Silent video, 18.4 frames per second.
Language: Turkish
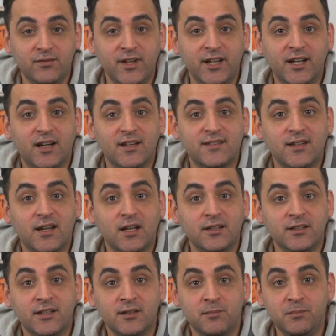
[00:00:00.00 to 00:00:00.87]
ve
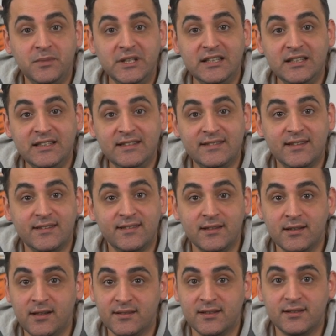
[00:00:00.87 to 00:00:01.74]
kazananların bir
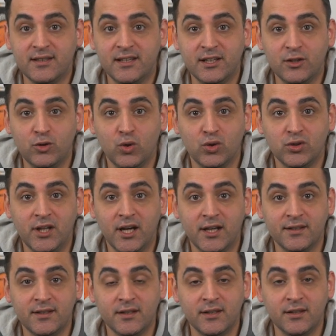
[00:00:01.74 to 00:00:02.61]
listesini gazetelere
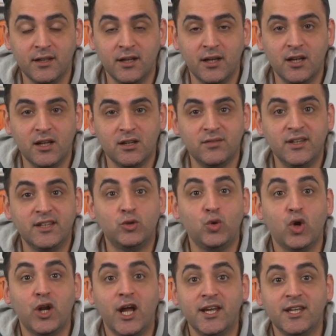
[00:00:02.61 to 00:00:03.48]
gönderdi ve
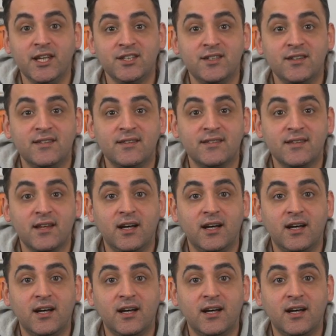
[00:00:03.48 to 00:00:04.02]
tören gecesi